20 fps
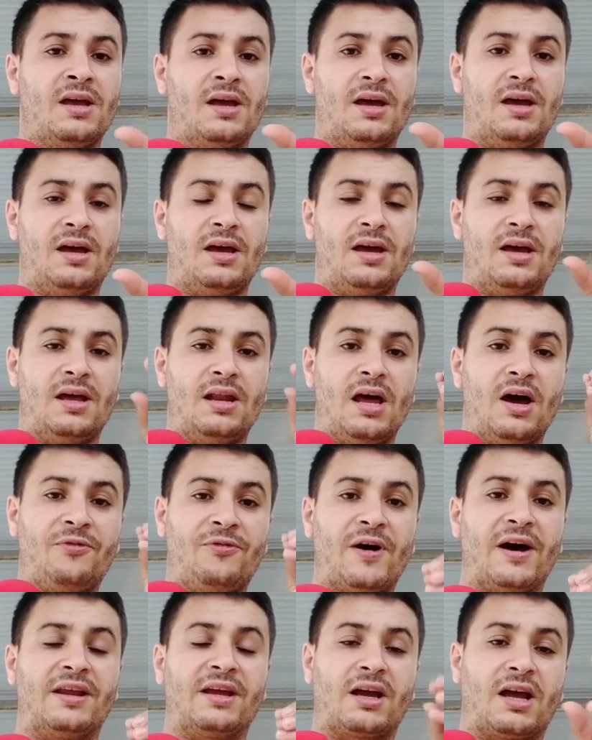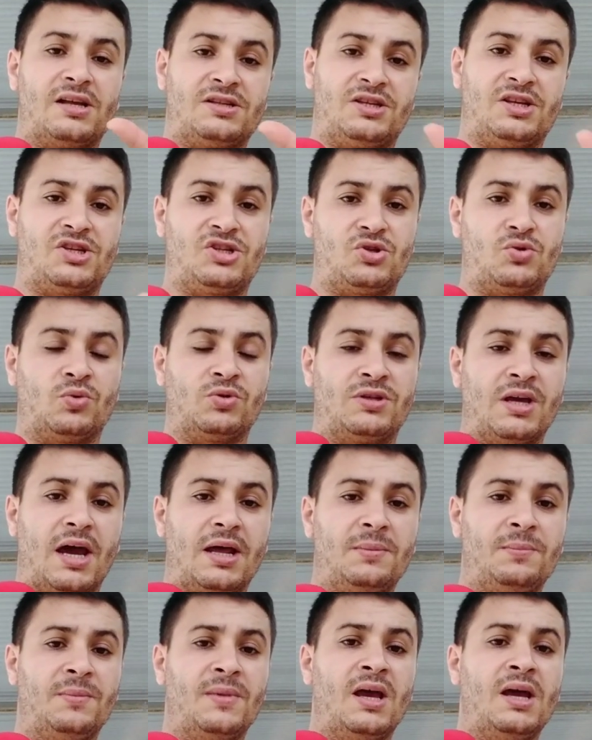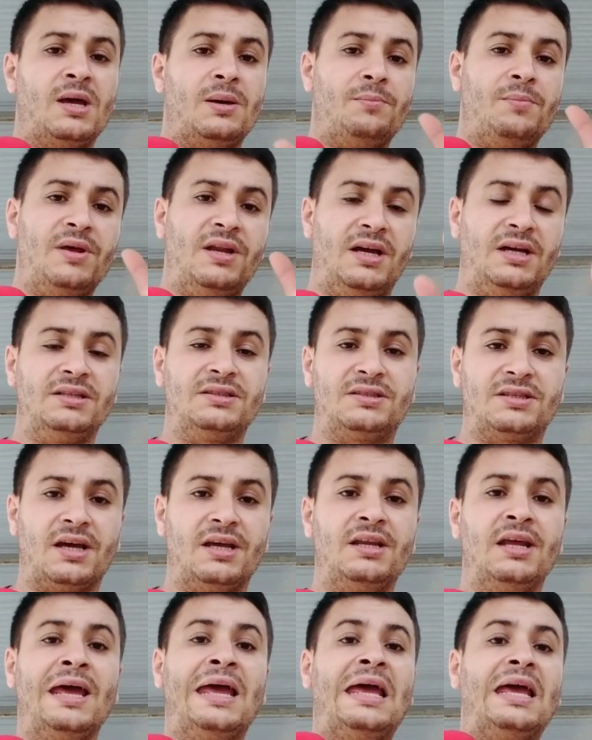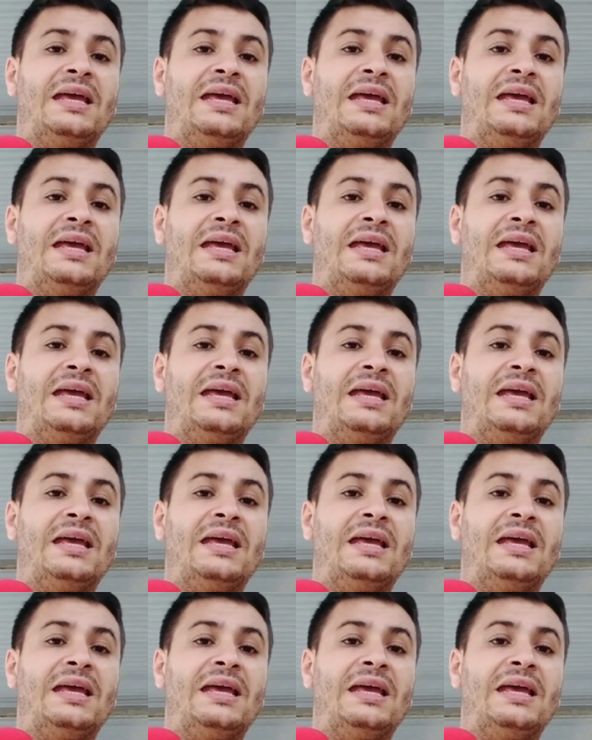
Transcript: آه، الأفارقة زي السودان من عنتن